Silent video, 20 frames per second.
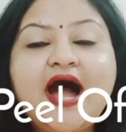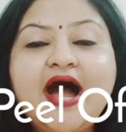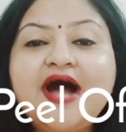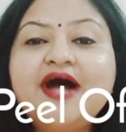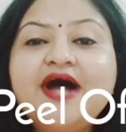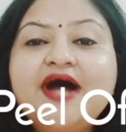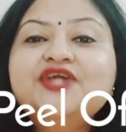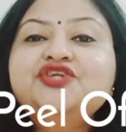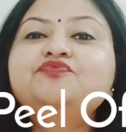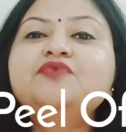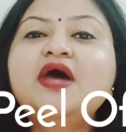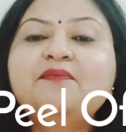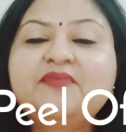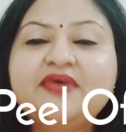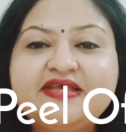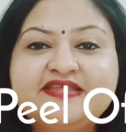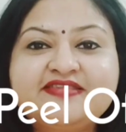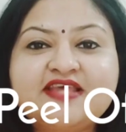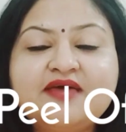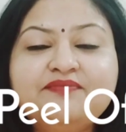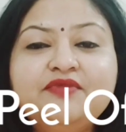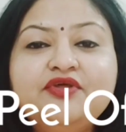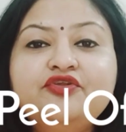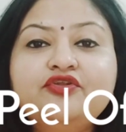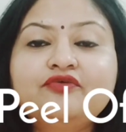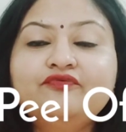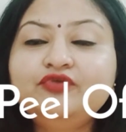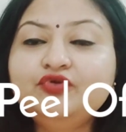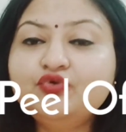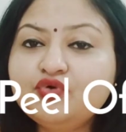आज मैं आपके सामने
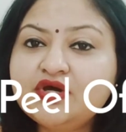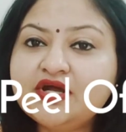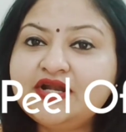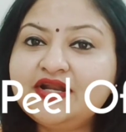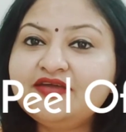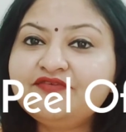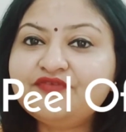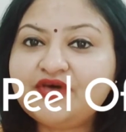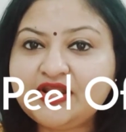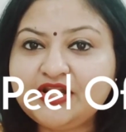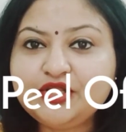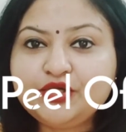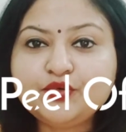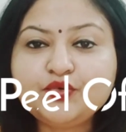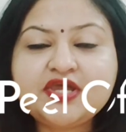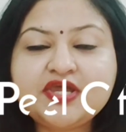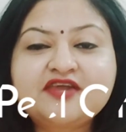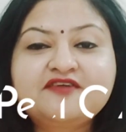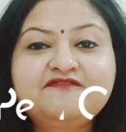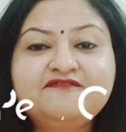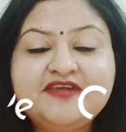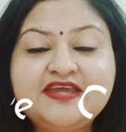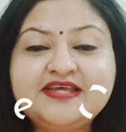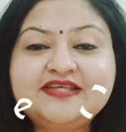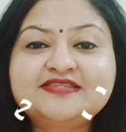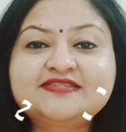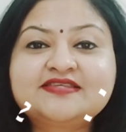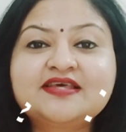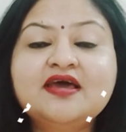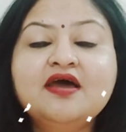रिव्यू करने वाली हूँ एक
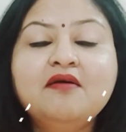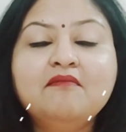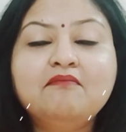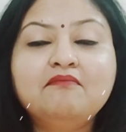फेस